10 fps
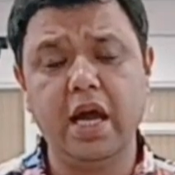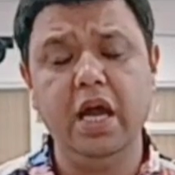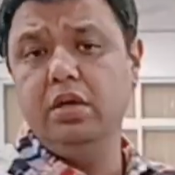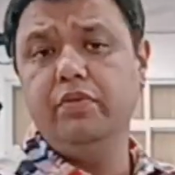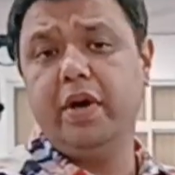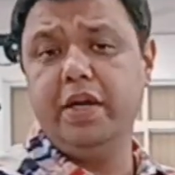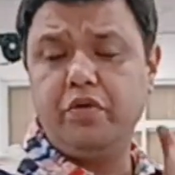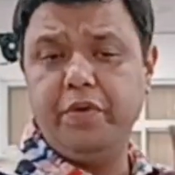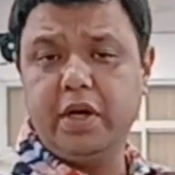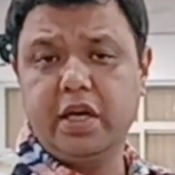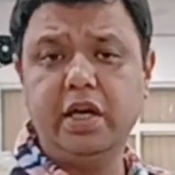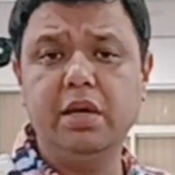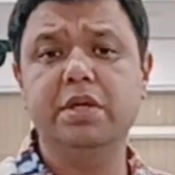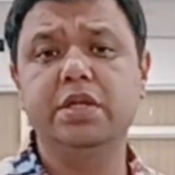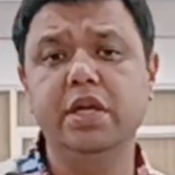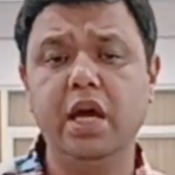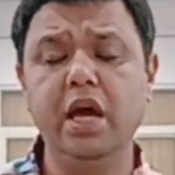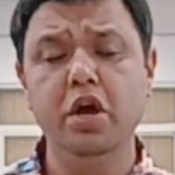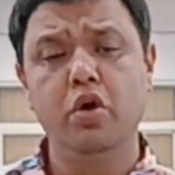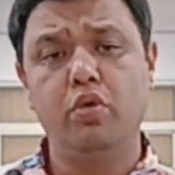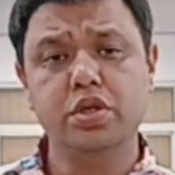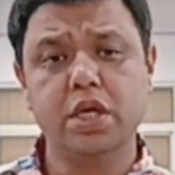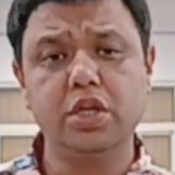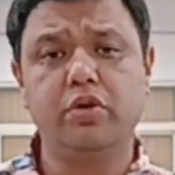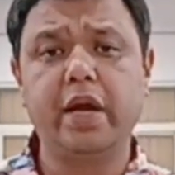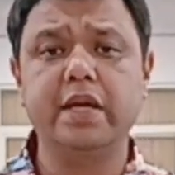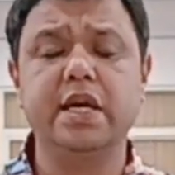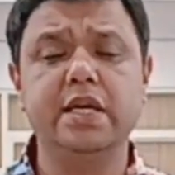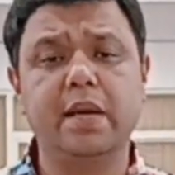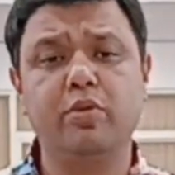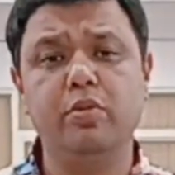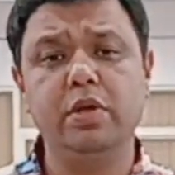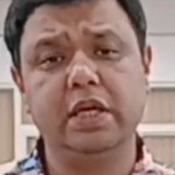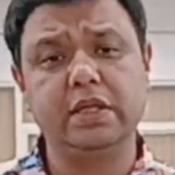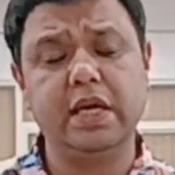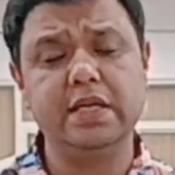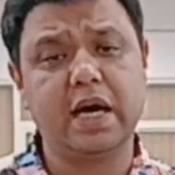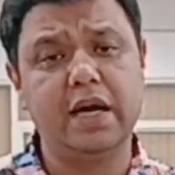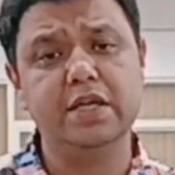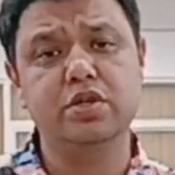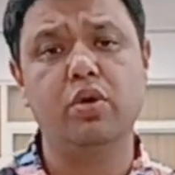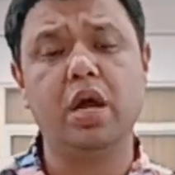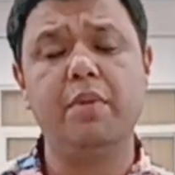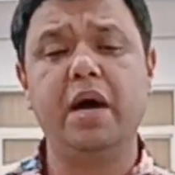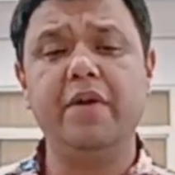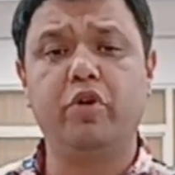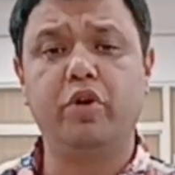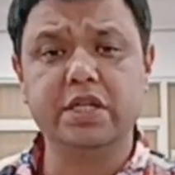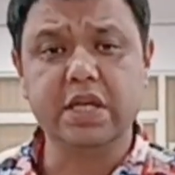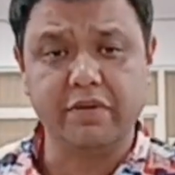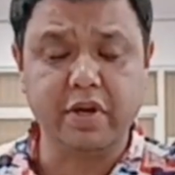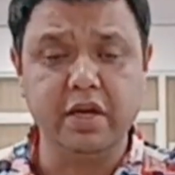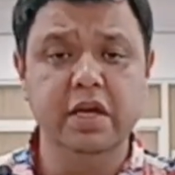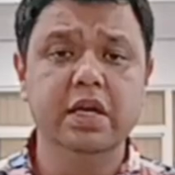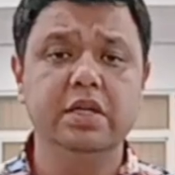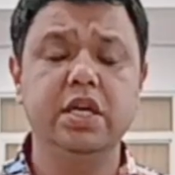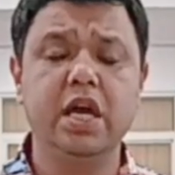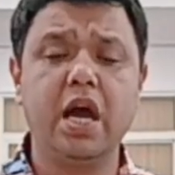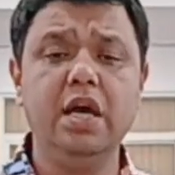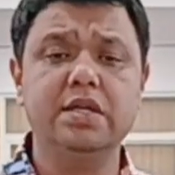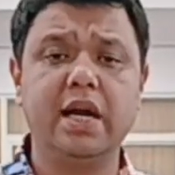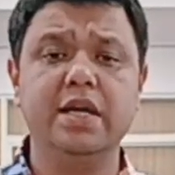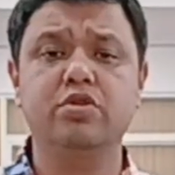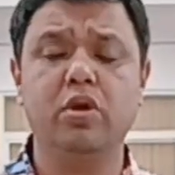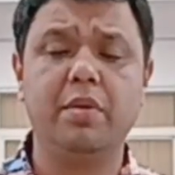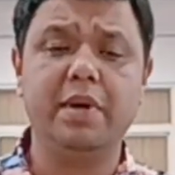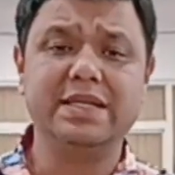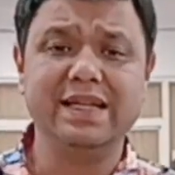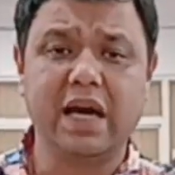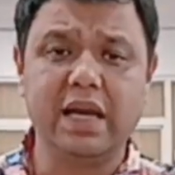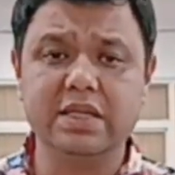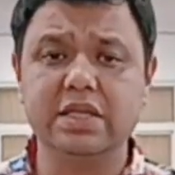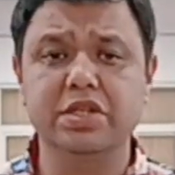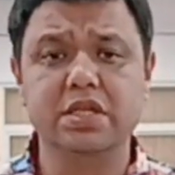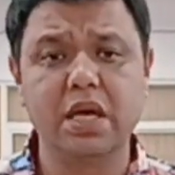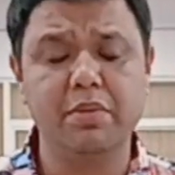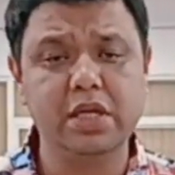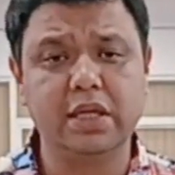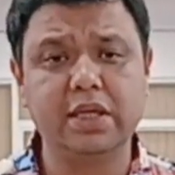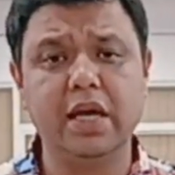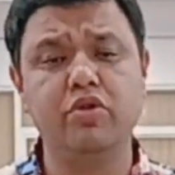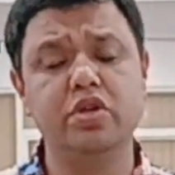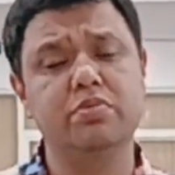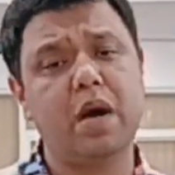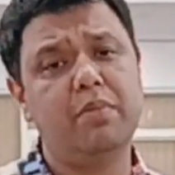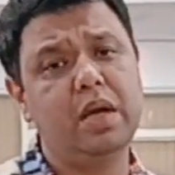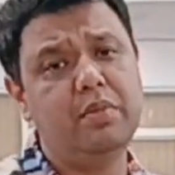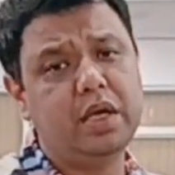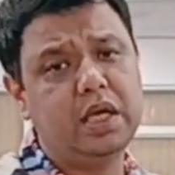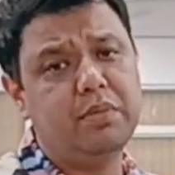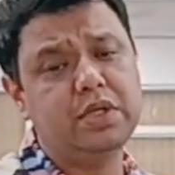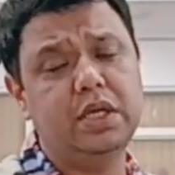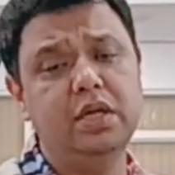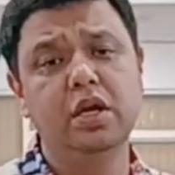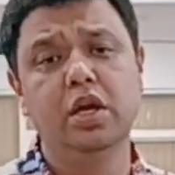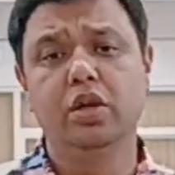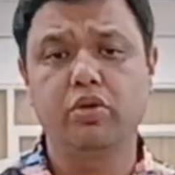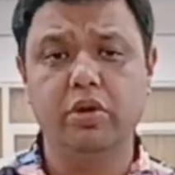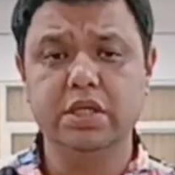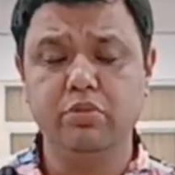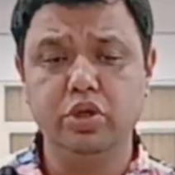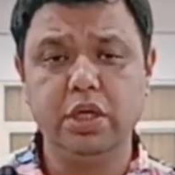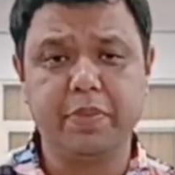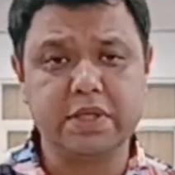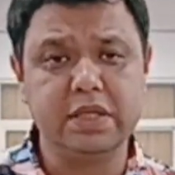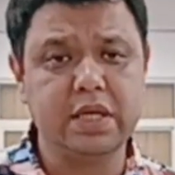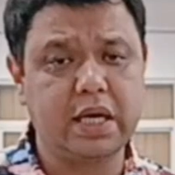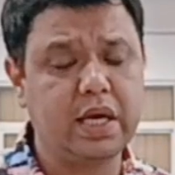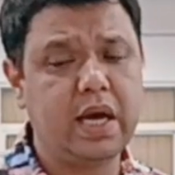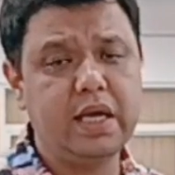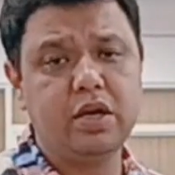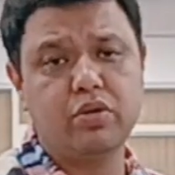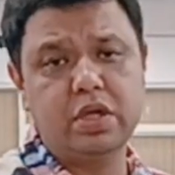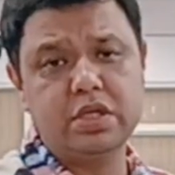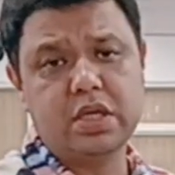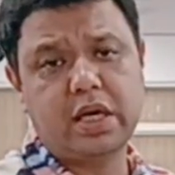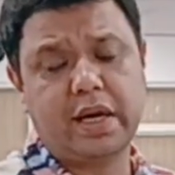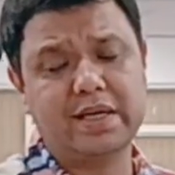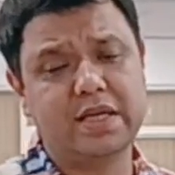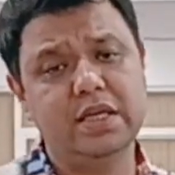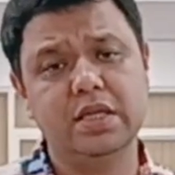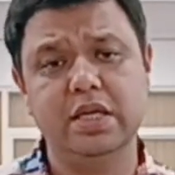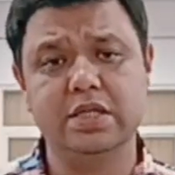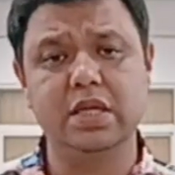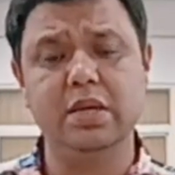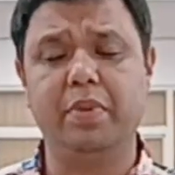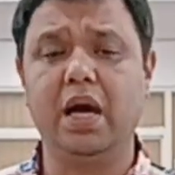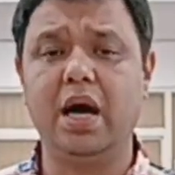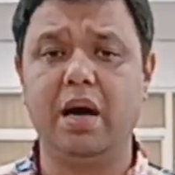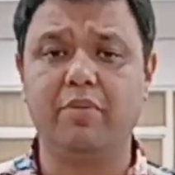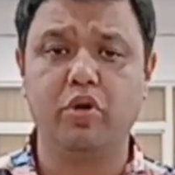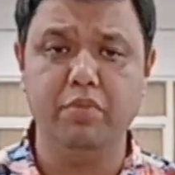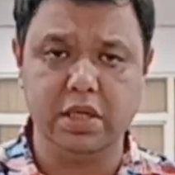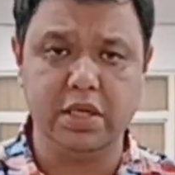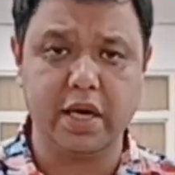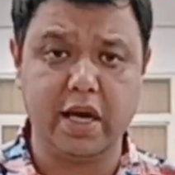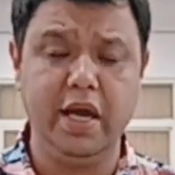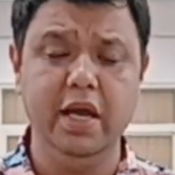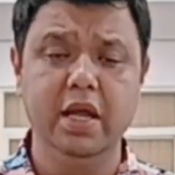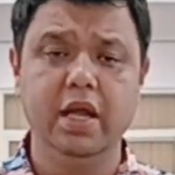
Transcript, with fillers: है वहीं जो फिटकिट की मशीन है उसका जो ट्रैक साइज़ आपको मिल जाता है साढ़े सोलह बाय फोर्टी सेवन जी हाँ साढ़े सोलह बाई सैंतालीस इंचिस का मिल जाता है तो इस मामले में ये मशीन थोड़ी सी मुझे पसंद ज़्यादा आई क्योंकि इसका ट्रैक साइज़ इससे बड़ा आपको मिल जा रहा है